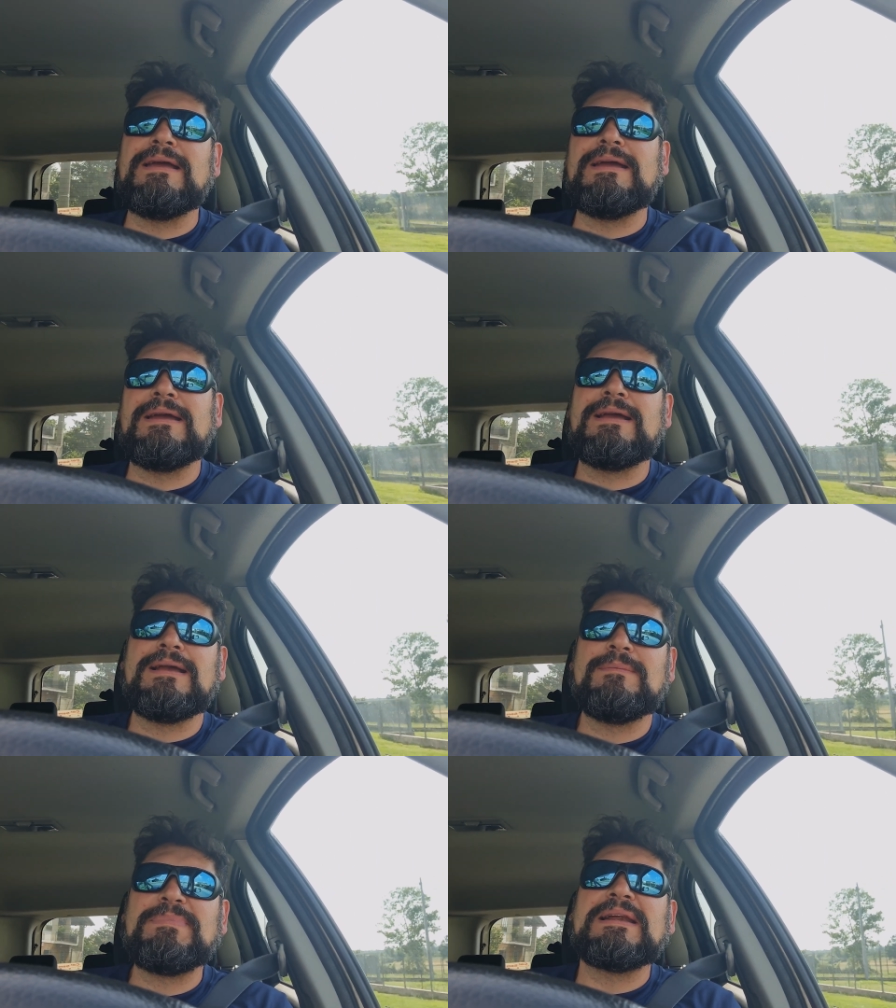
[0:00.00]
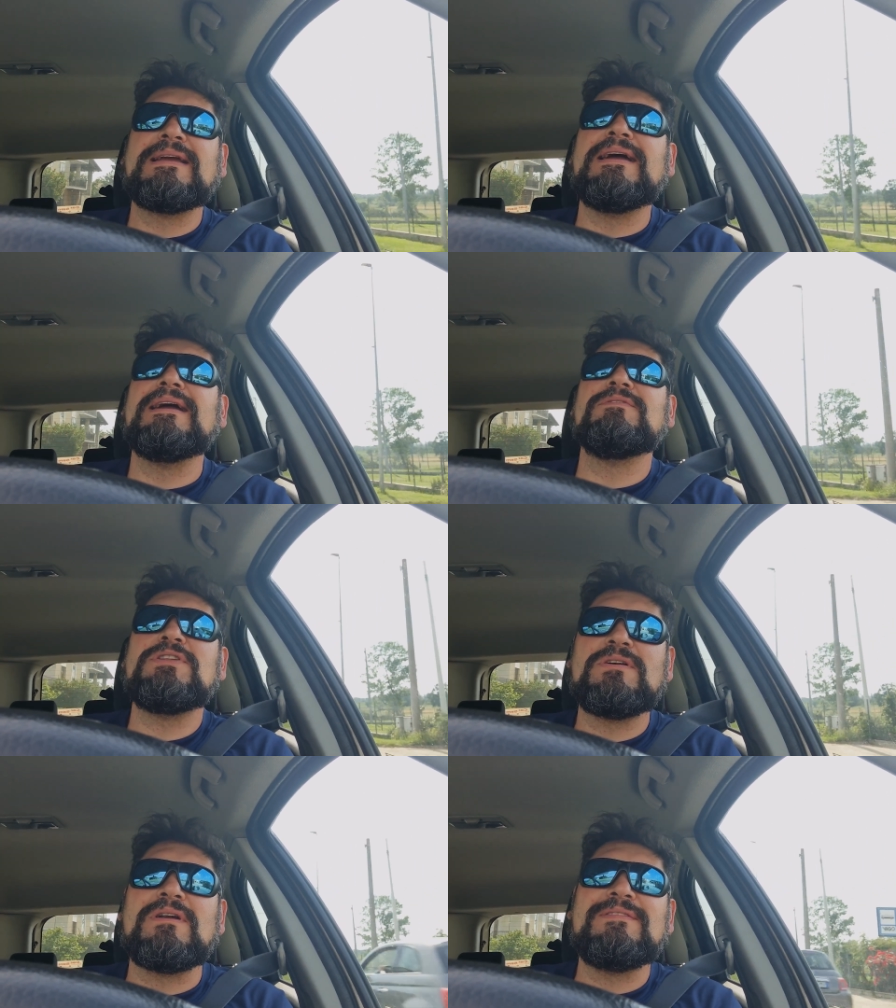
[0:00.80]
e perché, vi
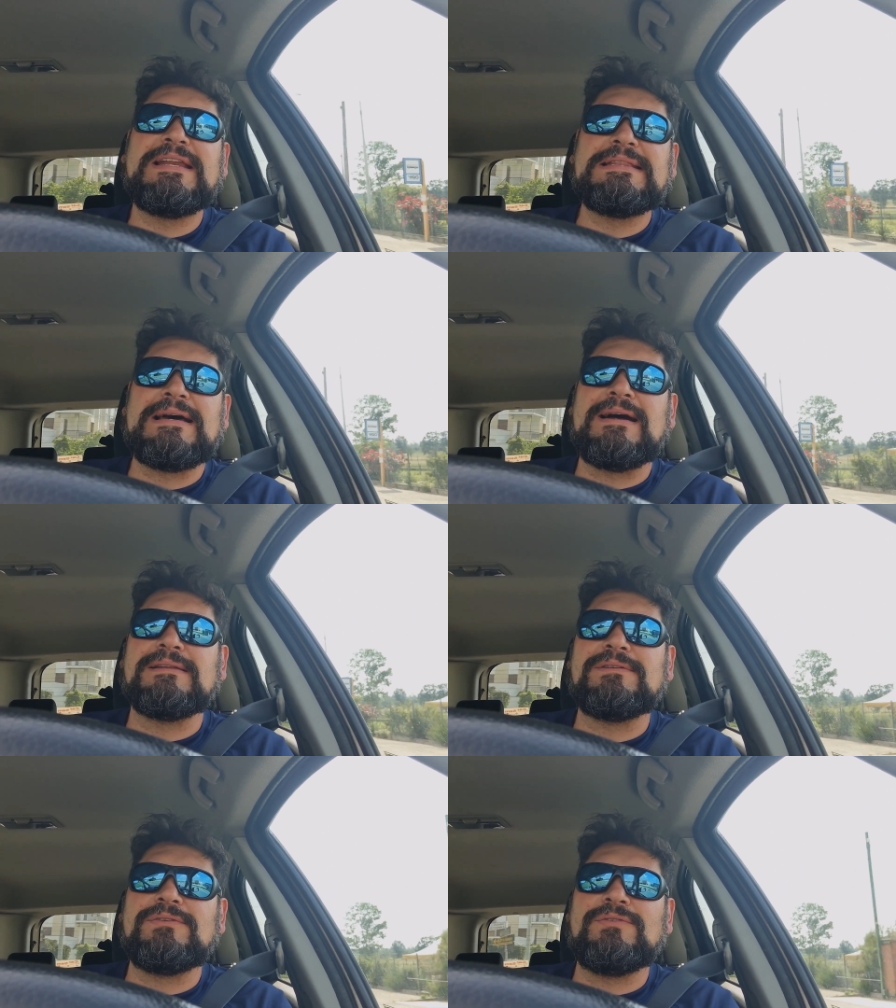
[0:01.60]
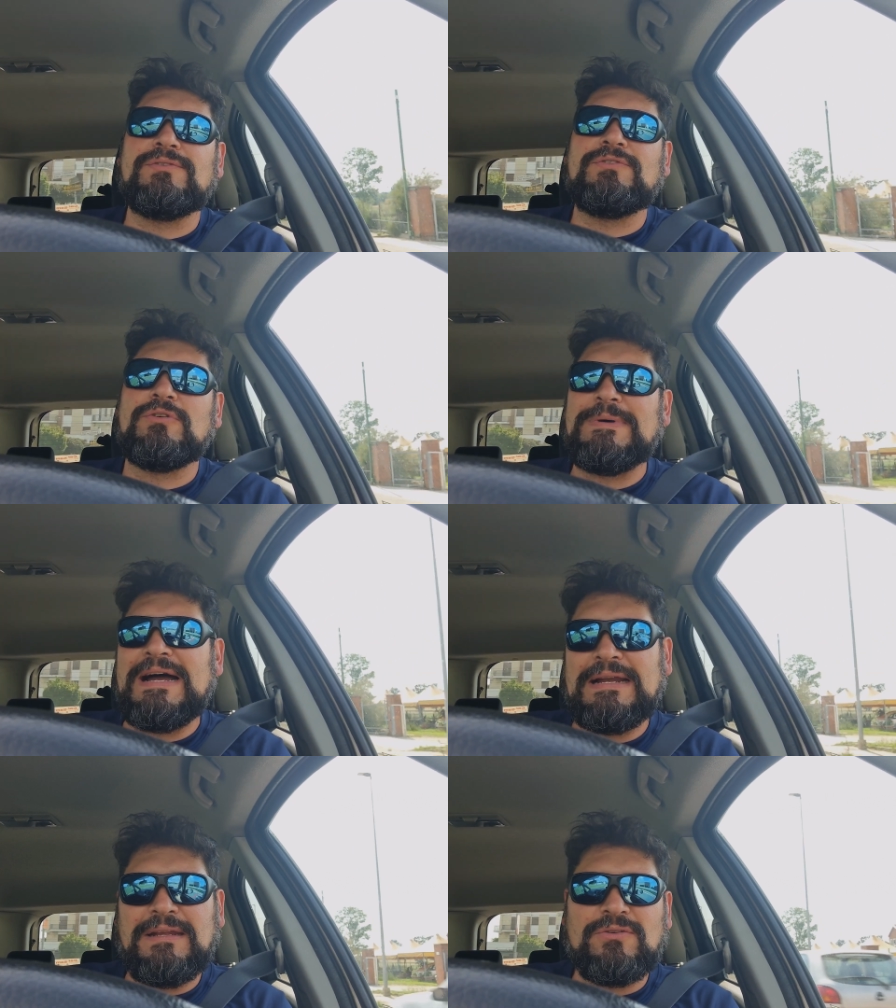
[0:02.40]
dico la verità,
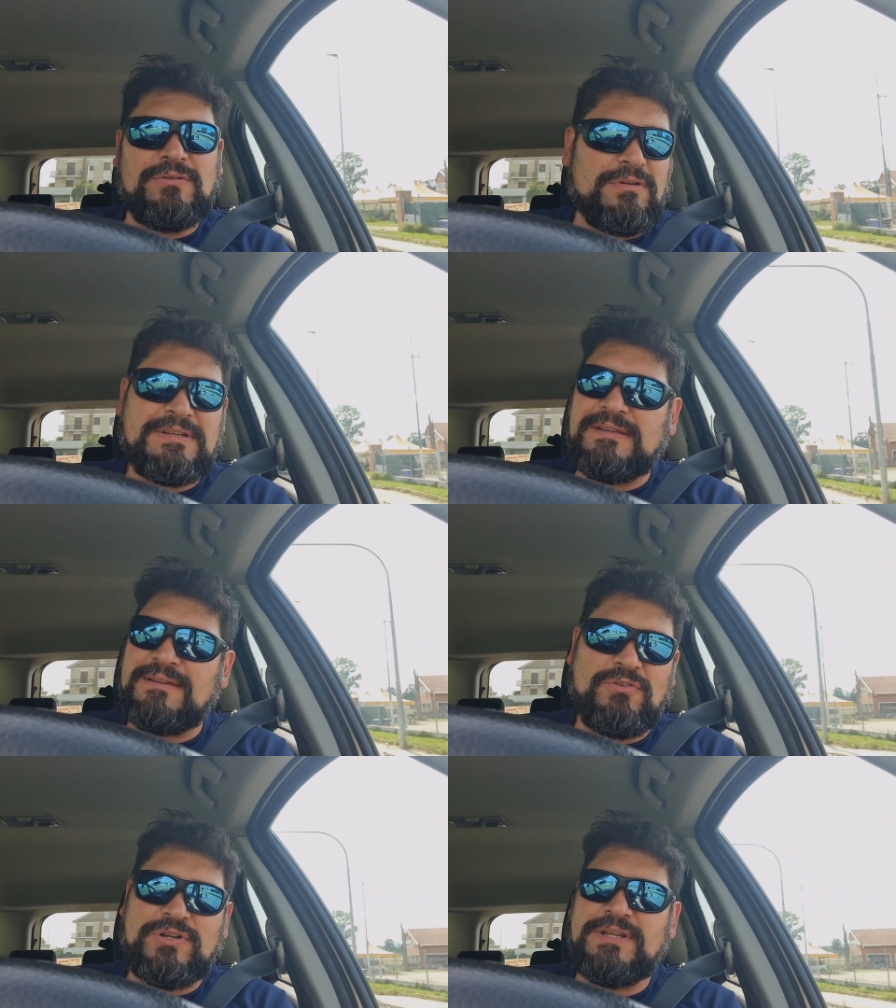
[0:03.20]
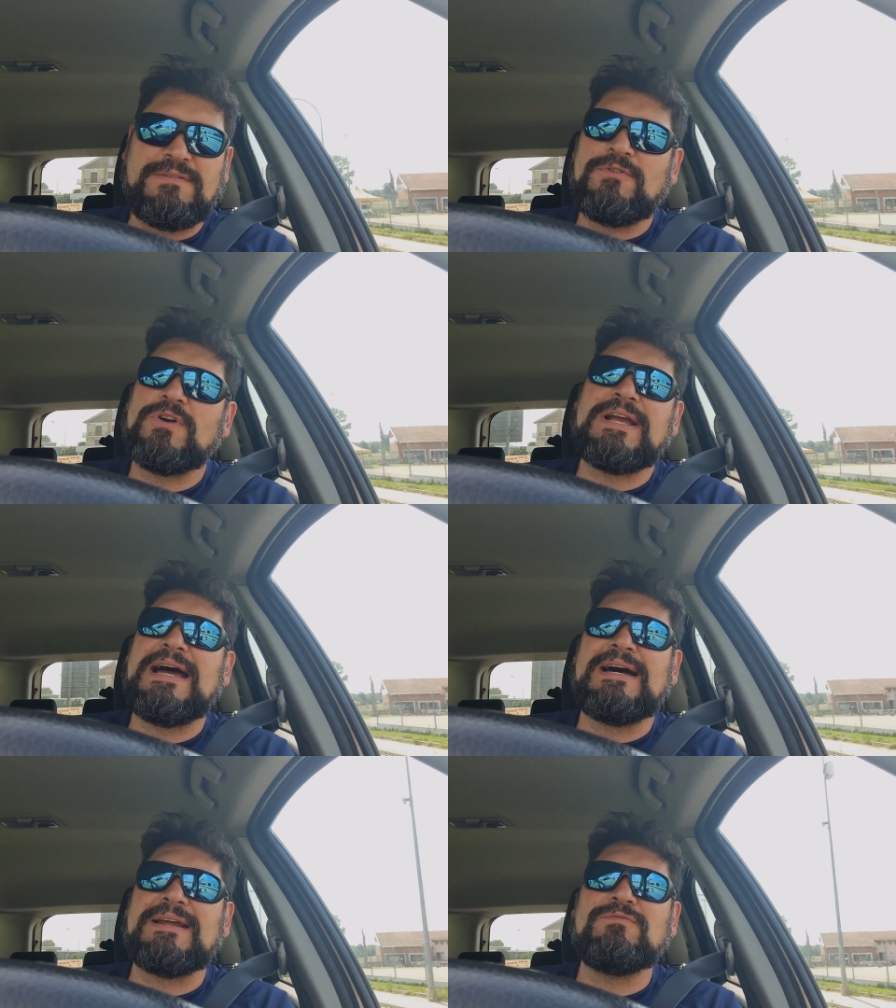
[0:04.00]
domani non ho tanta voglia di
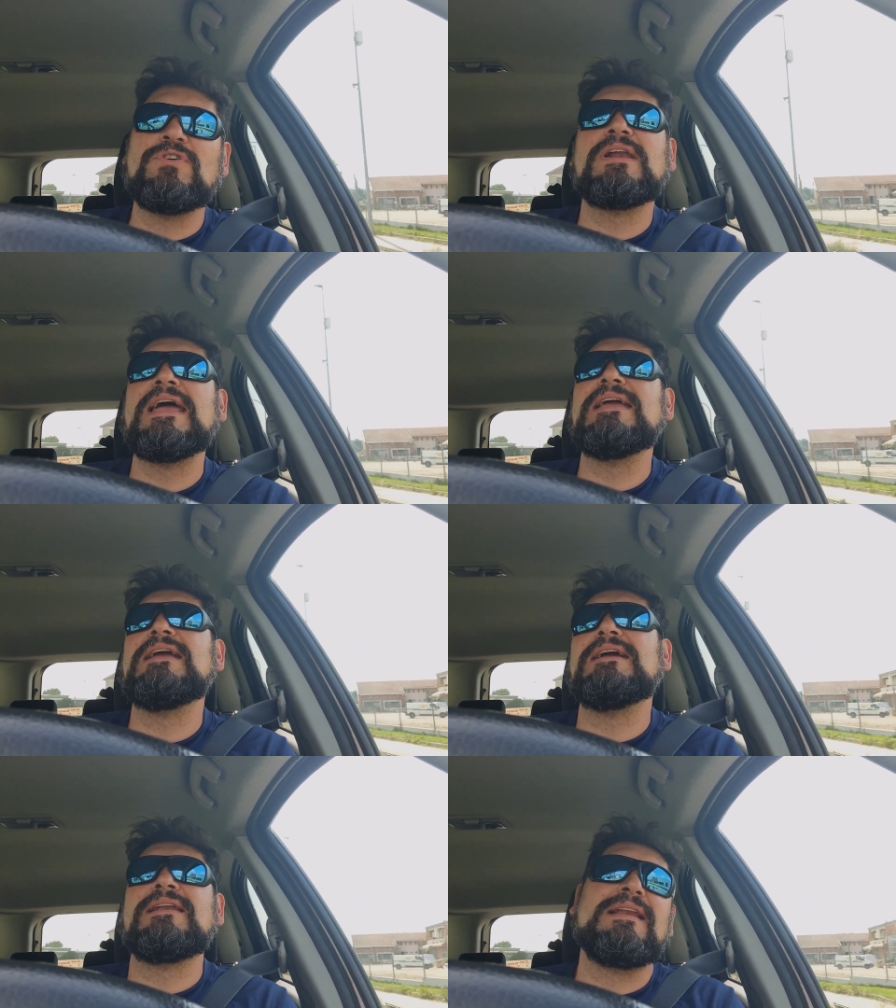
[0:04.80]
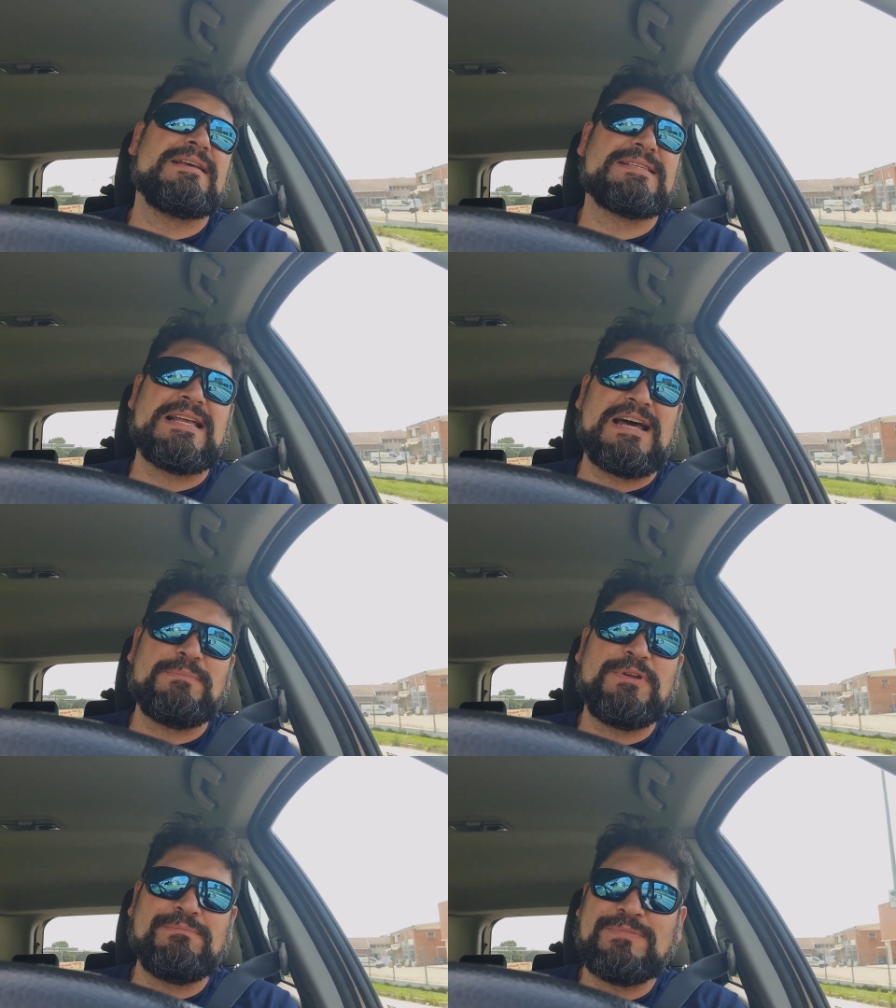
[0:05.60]
vloggare, vorrei
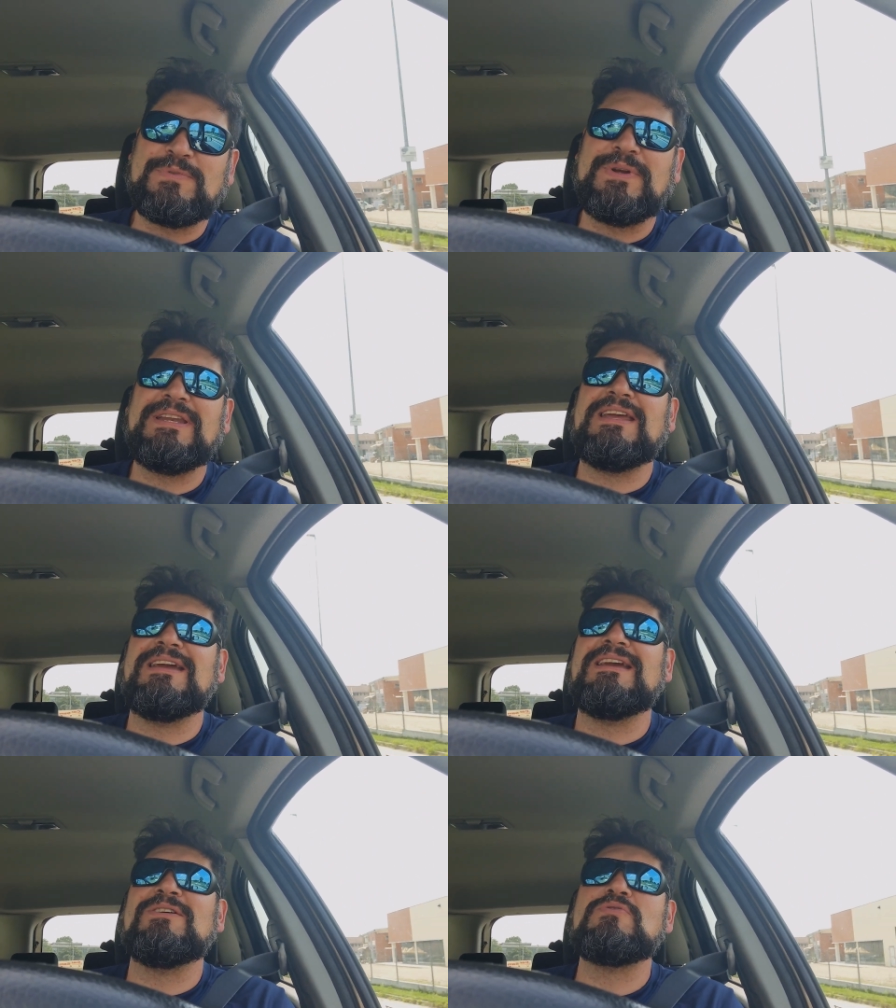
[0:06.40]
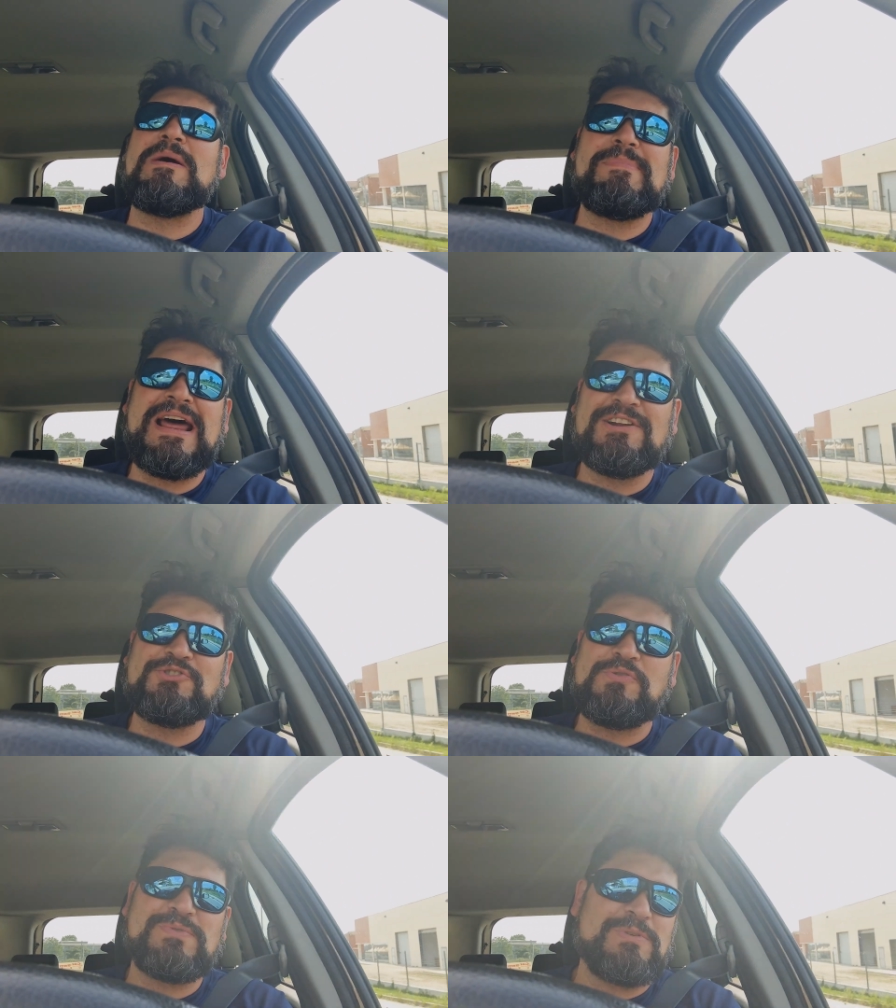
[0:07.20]
rilassarmi. Quindi un
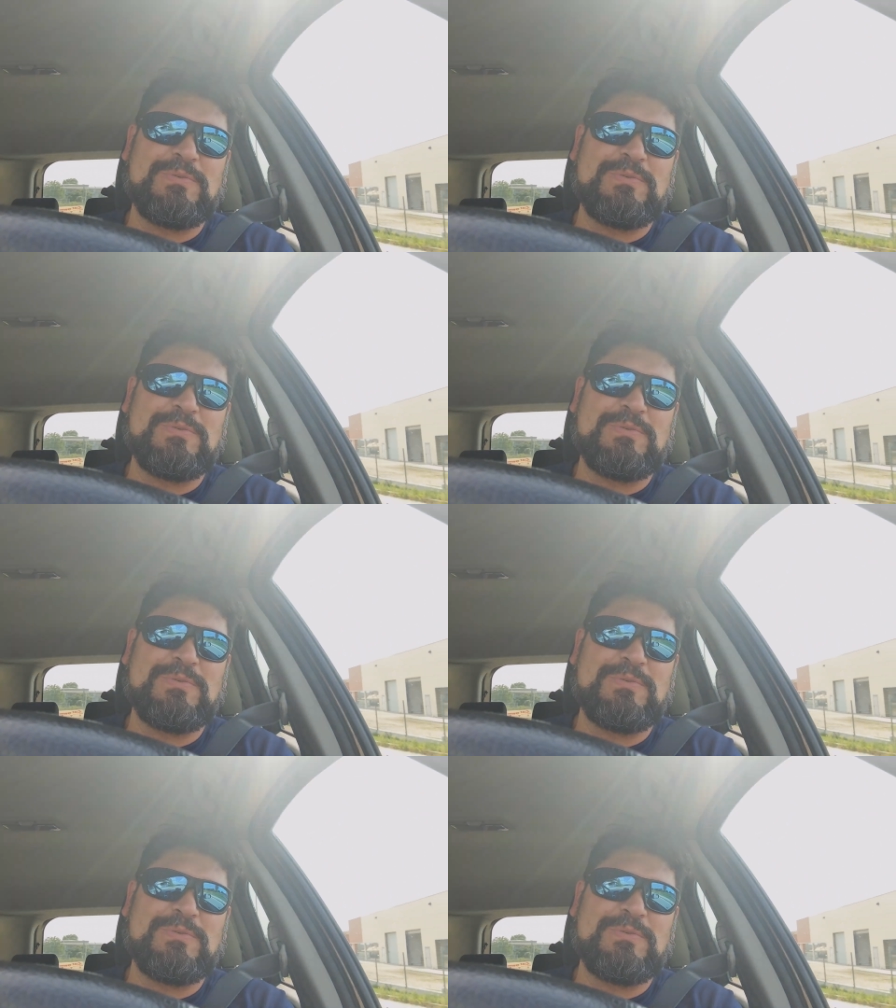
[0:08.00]
abbraccio e un